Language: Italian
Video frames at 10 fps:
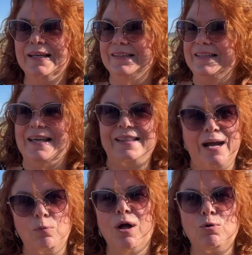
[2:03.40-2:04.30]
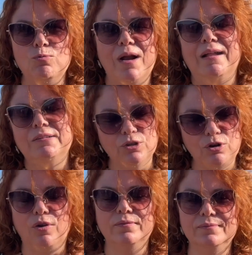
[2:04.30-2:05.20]
di, da qualcun altro,
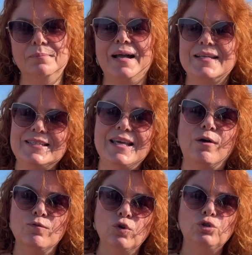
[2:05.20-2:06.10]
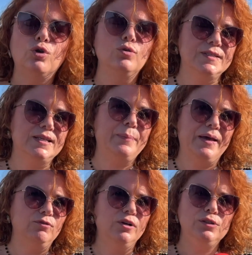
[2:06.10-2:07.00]
no, ma che sia un voto
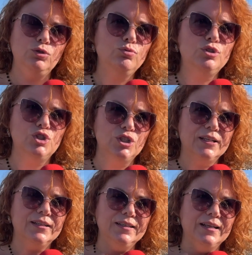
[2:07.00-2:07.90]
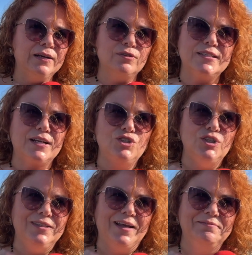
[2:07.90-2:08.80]
consapevole di tutti i cittadini della nostra
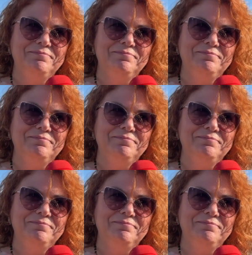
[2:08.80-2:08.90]
città.